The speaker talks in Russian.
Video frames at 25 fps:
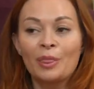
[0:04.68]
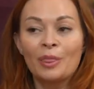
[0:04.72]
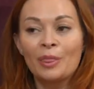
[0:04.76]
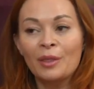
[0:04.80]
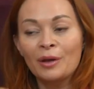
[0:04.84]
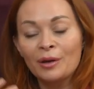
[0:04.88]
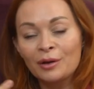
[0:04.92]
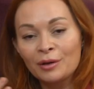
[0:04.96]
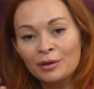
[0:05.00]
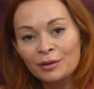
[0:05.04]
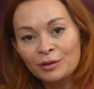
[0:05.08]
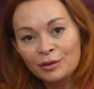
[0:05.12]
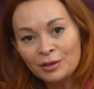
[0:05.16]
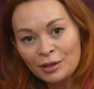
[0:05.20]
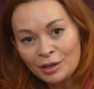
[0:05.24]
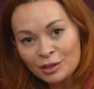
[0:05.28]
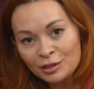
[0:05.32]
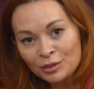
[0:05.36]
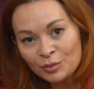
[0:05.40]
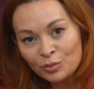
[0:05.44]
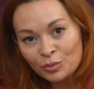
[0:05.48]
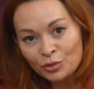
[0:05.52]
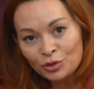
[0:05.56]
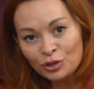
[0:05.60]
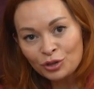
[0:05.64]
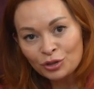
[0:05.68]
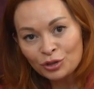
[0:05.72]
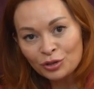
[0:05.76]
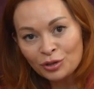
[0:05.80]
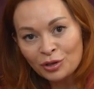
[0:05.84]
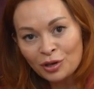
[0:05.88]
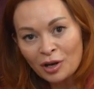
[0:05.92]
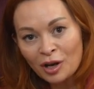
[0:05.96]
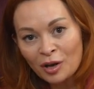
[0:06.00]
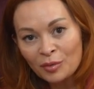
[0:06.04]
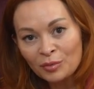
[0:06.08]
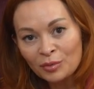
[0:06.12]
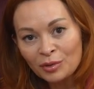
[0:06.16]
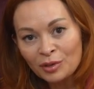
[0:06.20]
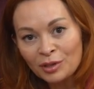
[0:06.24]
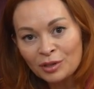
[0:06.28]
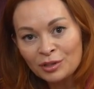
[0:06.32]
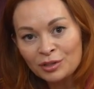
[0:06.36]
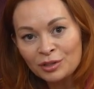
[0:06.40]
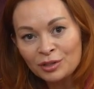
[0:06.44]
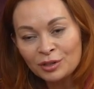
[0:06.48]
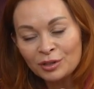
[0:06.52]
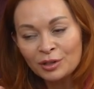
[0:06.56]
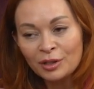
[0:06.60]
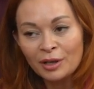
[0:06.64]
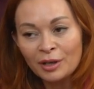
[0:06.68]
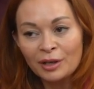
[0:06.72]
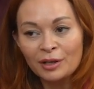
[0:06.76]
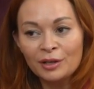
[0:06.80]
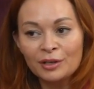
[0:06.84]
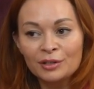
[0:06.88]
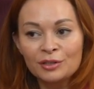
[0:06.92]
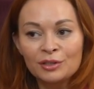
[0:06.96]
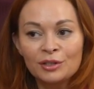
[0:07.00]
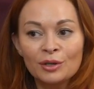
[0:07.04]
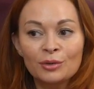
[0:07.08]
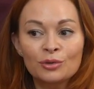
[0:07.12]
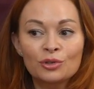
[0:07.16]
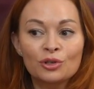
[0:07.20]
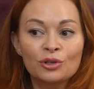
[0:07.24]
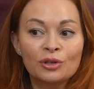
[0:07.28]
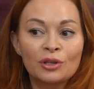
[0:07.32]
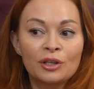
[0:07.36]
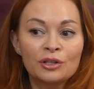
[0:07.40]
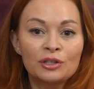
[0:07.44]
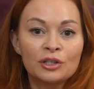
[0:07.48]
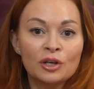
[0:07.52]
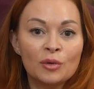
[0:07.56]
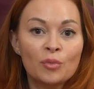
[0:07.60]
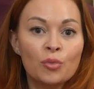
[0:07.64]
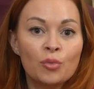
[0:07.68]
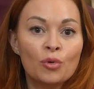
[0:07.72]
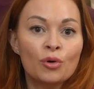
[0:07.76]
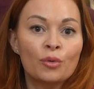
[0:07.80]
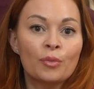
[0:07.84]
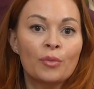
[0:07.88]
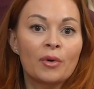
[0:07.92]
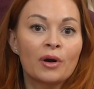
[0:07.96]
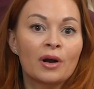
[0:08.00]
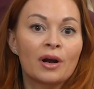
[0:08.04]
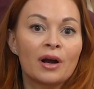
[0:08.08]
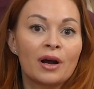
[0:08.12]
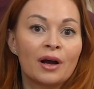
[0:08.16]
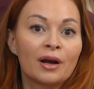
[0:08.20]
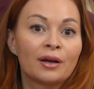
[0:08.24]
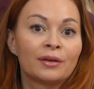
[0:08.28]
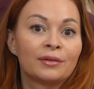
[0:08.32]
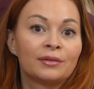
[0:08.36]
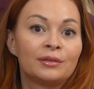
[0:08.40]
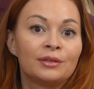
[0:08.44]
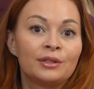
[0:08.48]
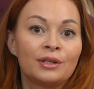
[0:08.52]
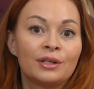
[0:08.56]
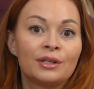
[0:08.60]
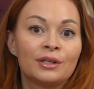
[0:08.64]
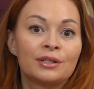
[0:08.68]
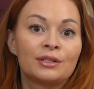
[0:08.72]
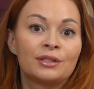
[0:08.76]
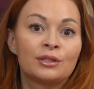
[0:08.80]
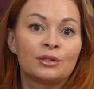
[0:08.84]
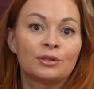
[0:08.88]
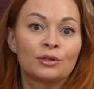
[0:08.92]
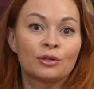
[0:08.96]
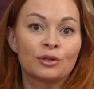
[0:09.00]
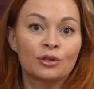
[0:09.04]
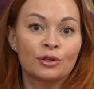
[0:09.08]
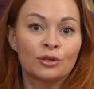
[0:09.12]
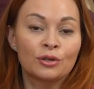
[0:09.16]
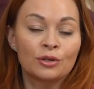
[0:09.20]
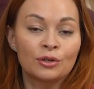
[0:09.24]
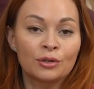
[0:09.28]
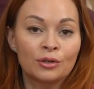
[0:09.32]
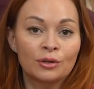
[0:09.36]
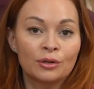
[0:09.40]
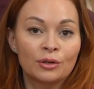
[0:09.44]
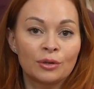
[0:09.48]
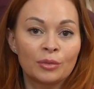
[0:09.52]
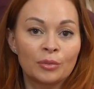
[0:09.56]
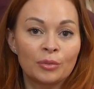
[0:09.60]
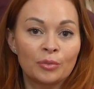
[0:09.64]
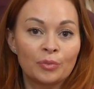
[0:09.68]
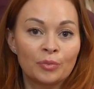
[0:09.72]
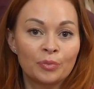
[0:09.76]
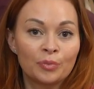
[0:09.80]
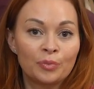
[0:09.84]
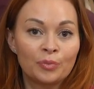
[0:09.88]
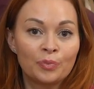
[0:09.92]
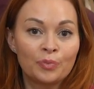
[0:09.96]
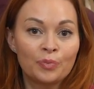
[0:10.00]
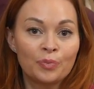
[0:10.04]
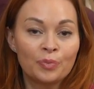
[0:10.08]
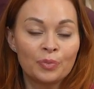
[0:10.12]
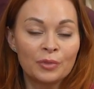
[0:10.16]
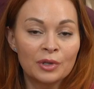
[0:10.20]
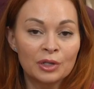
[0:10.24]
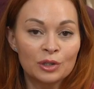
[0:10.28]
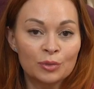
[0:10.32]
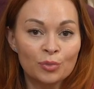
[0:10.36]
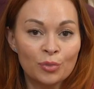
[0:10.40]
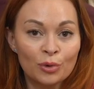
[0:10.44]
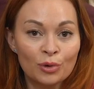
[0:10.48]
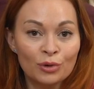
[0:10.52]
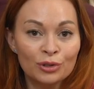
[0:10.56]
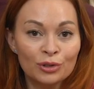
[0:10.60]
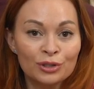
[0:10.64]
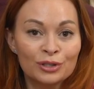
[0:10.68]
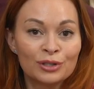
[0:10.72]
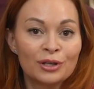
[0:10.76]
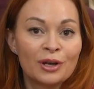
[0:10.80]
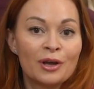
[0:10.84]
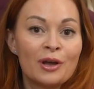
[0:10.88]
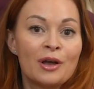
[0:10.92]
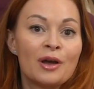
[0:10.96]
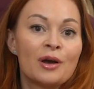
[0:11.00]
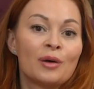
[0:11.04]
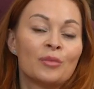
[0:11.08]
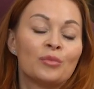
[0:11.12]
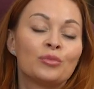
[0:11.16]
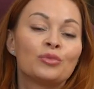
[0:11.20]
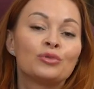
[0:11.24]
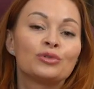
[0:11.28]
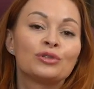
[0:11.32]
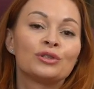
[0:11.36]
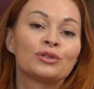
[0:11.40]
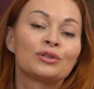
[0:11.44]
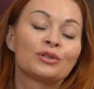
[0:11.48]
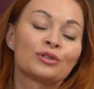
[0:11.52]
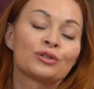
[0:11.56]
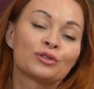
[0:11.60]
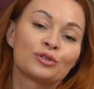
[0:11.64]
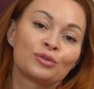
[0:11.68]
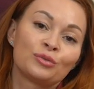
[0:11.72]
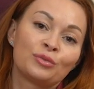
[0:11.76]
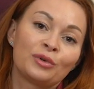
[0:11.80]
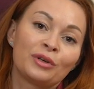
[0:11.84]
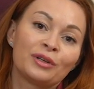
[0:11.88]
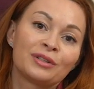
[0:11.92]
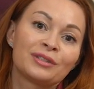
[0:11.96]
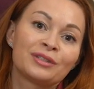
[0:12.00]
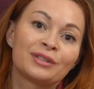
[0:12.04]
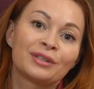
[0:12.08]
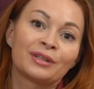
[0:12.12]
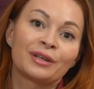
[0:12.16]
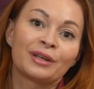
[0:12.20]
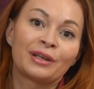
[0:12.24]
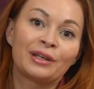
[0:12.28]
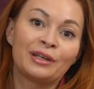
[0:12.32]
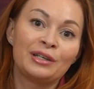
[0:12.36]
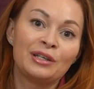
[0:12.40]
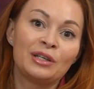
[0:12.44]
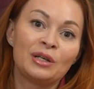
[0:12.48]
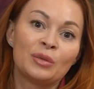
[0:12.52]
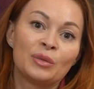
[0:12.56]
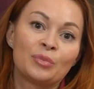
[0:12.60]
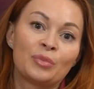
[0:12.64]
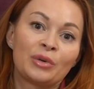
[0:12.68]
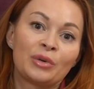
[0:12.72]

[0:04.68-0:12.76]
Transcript: А, есть мужчина каменная стена, есть девушки. До тех пор, пока есть э, спрос, будет, разумеется, и